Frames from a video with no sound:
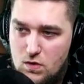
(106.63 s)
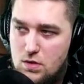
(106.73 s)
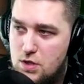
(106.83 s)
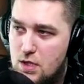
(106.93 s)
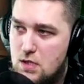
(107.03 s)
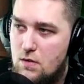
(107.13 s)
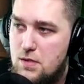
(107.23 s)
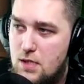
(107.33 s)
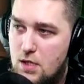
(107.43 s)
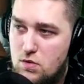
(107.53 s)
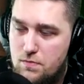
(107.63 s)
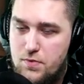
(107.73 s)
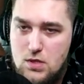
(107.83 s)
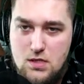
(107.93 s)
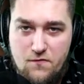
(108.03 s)
вот честно вам скажу,
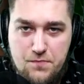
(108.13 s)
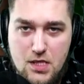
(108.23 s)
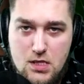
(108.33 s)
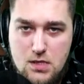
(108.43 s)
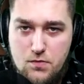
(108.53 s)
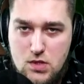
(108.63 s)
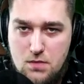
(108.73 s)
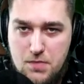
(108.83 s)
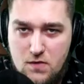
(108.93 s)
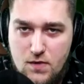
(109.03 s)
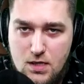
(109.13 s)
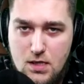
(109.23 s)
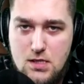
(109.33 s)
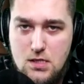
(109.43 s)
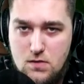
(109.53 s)
просто впереди будет битва гильдий.